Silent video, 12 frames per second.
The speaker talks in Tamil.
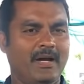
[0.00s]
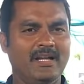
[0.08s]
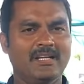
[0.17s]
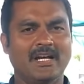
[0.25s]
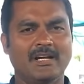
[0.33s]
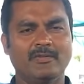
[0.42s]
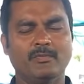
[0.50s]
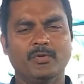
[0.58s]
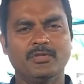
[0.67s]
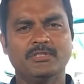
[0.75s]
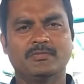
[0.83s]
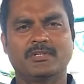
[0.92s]
பால் கறவை
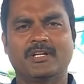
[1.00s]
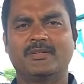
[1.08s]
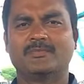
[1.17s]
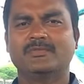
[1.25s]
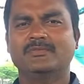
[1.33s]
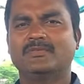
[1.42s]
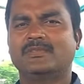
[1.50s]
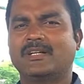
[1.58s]
முடிஞ்ச உடனேமும்